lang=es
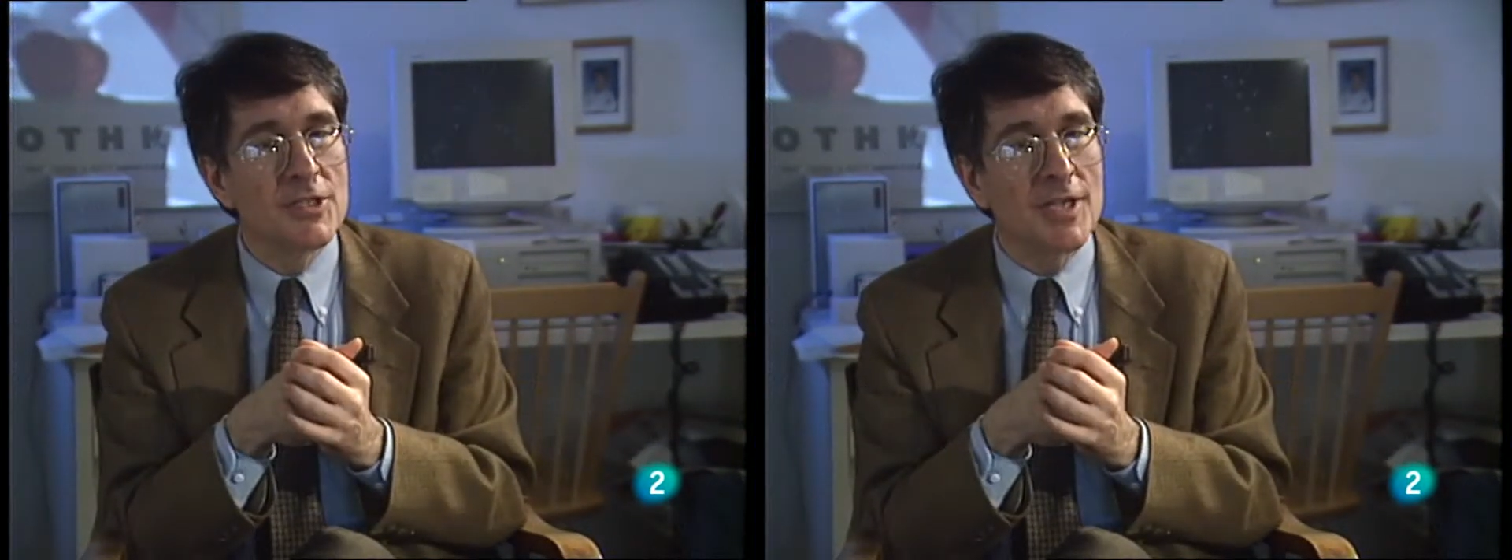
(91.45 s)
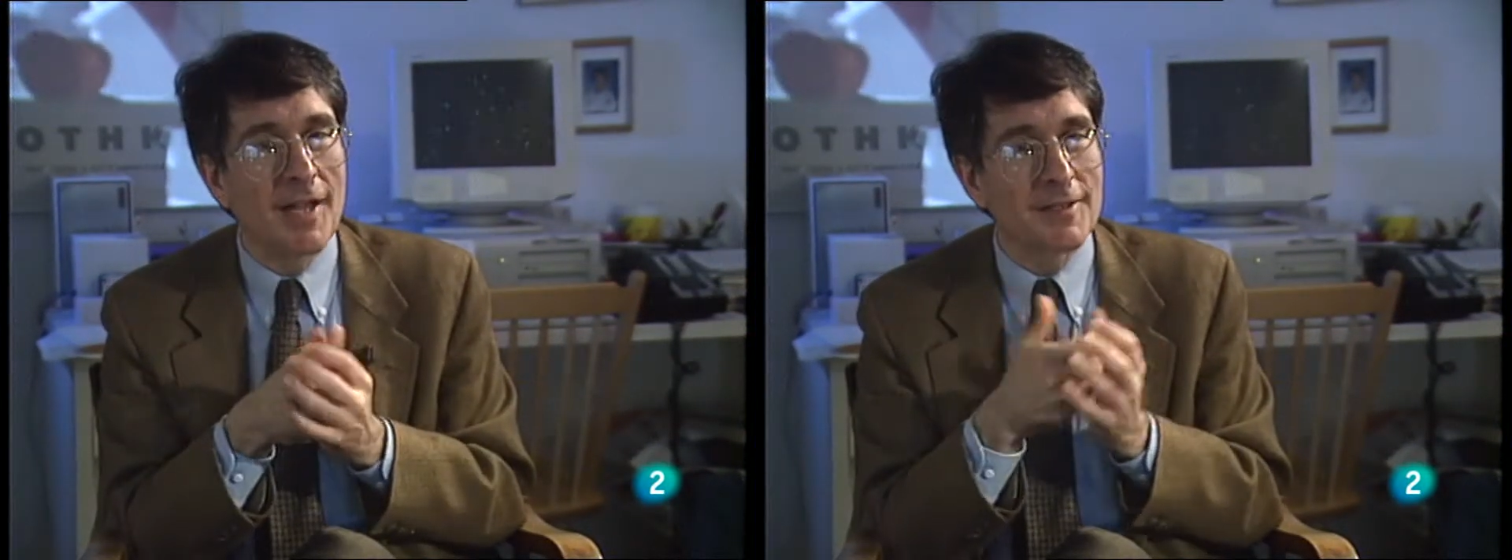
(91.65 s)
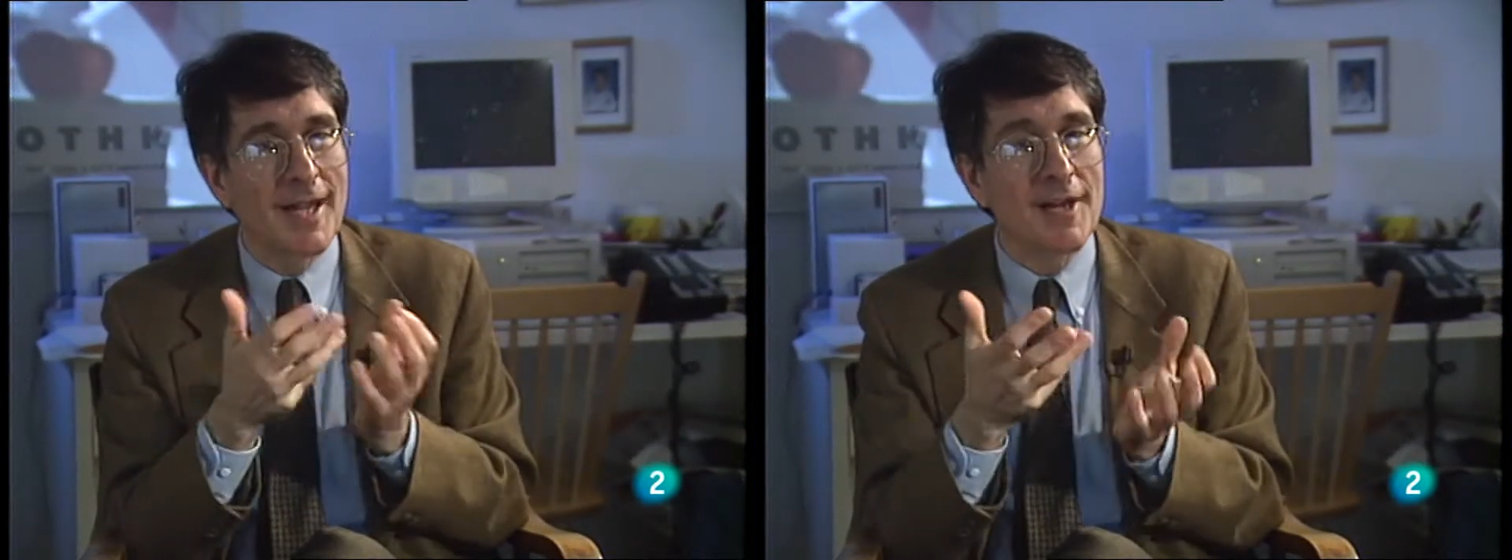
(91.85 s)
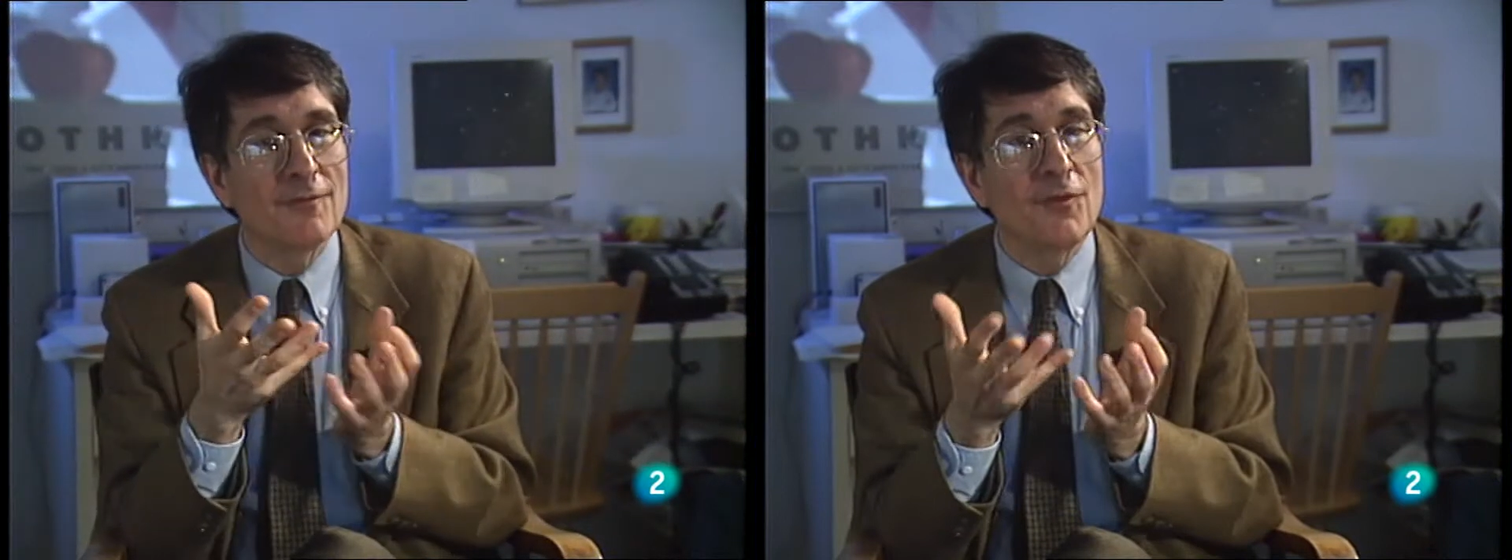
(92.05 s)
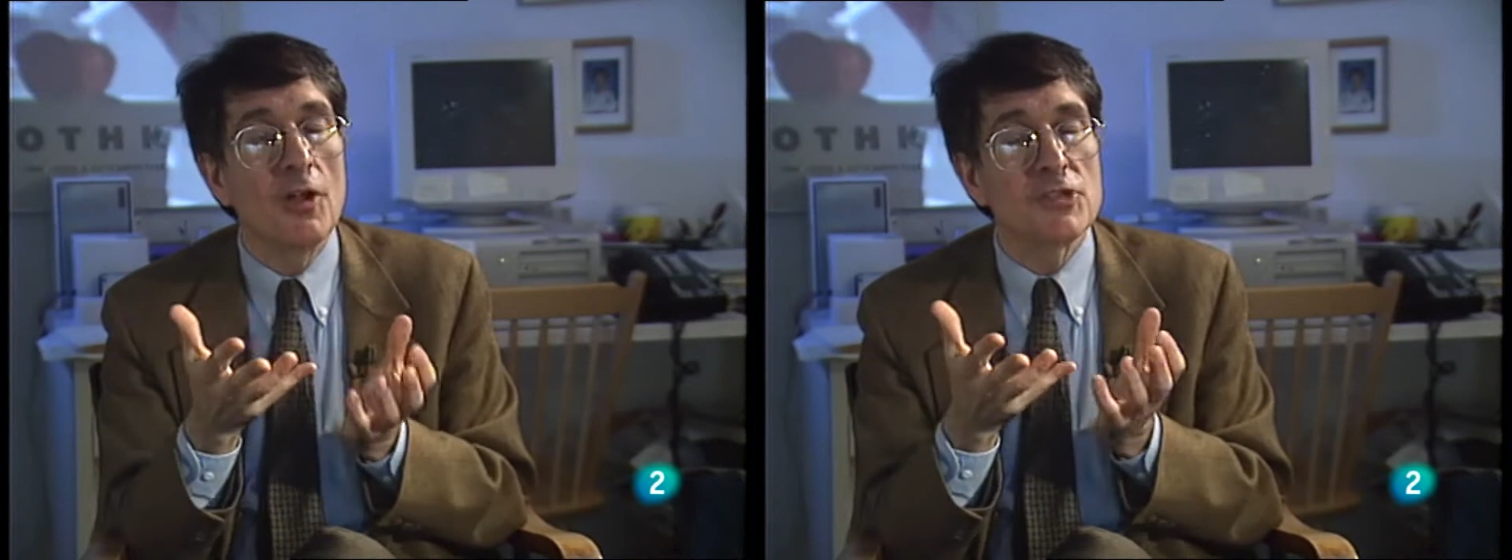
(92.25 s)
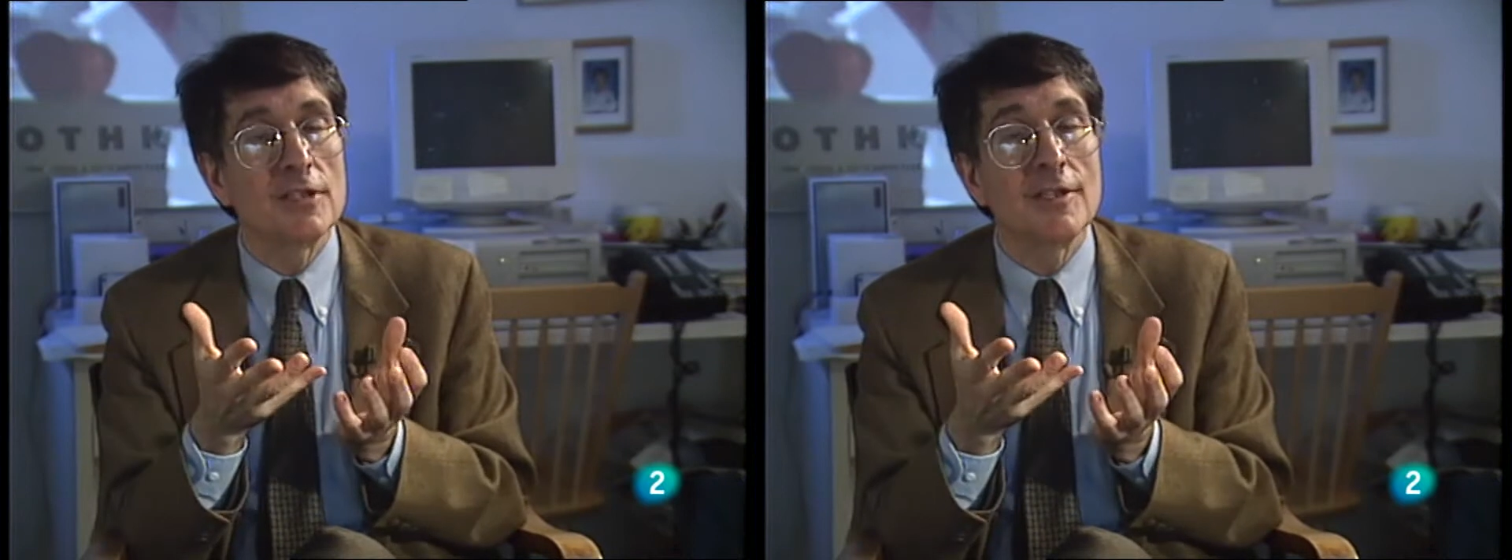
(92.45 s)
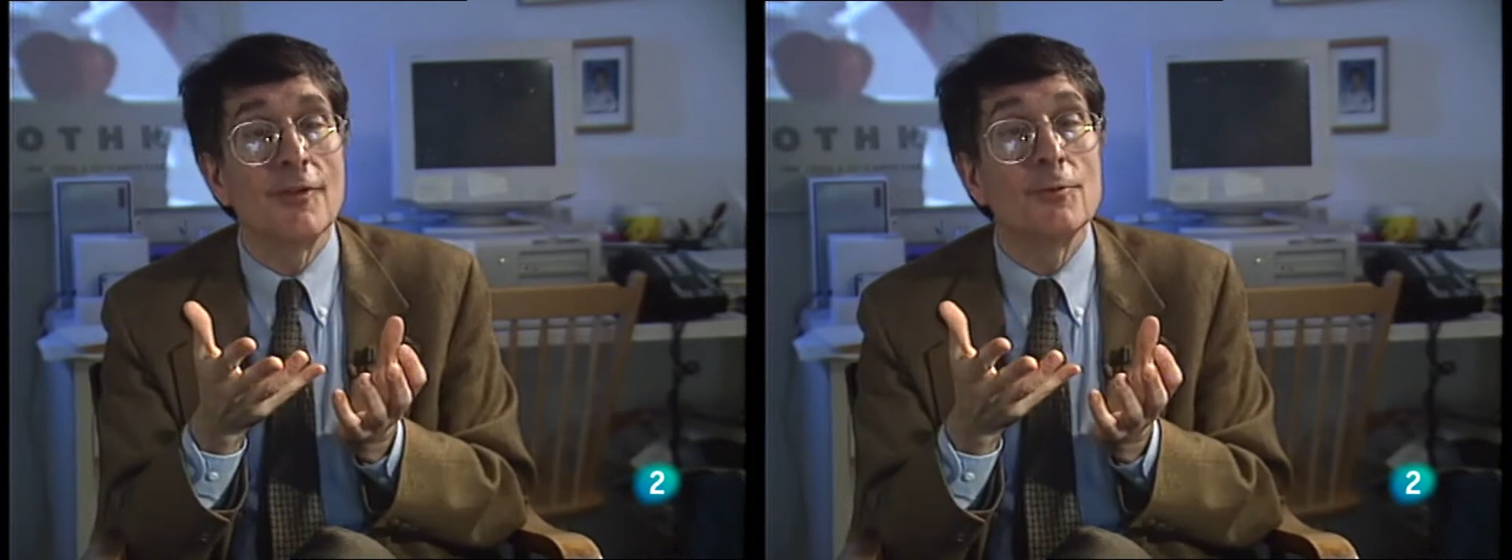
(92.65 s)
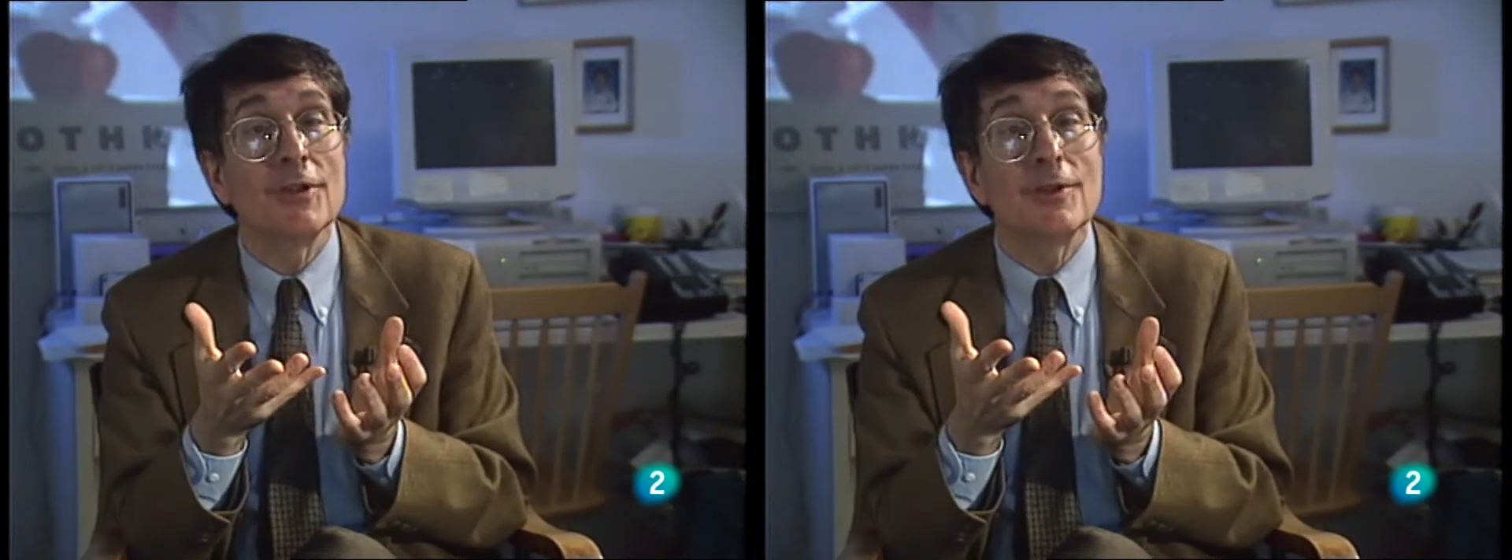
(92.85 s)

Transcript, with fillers: es maravilloso utilizar la